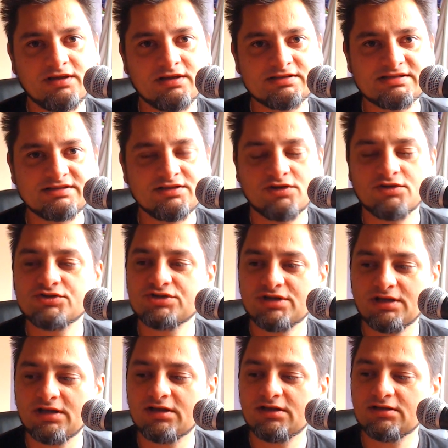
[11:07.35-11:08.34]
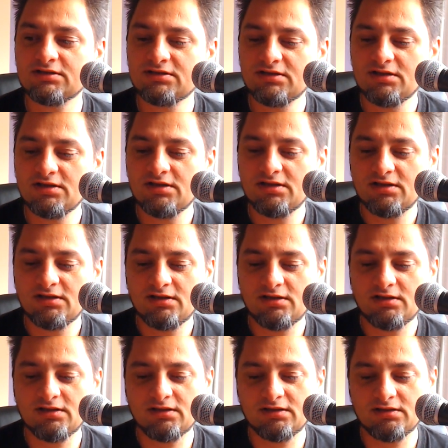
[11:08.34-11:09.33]
jest to, że
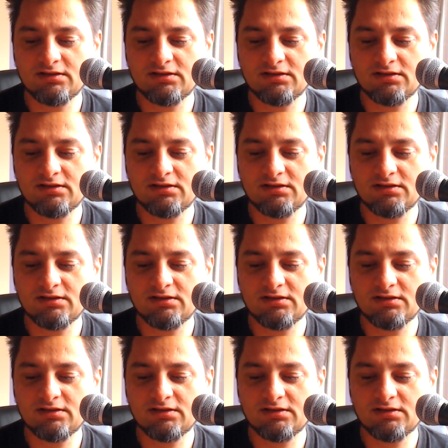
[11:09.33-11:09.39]
yy,